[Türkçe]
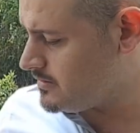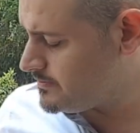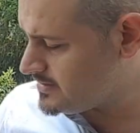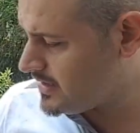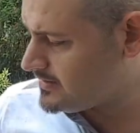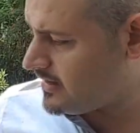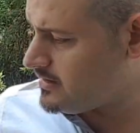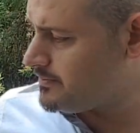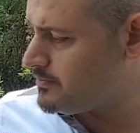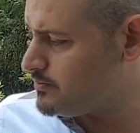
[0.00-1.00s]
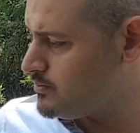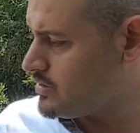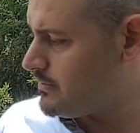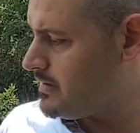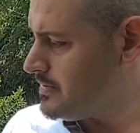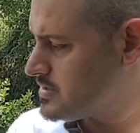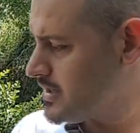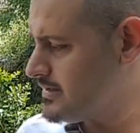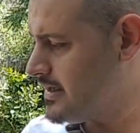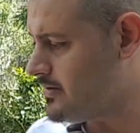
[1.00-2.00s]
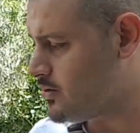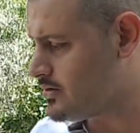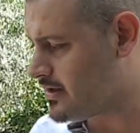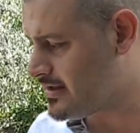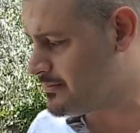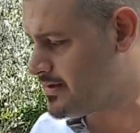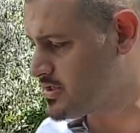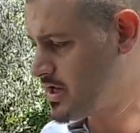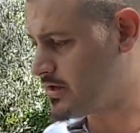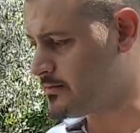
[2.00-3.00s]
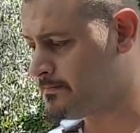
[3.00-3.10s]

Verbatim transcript: bir daha takılıp mükemmel bir şekilde kullanılabilecek.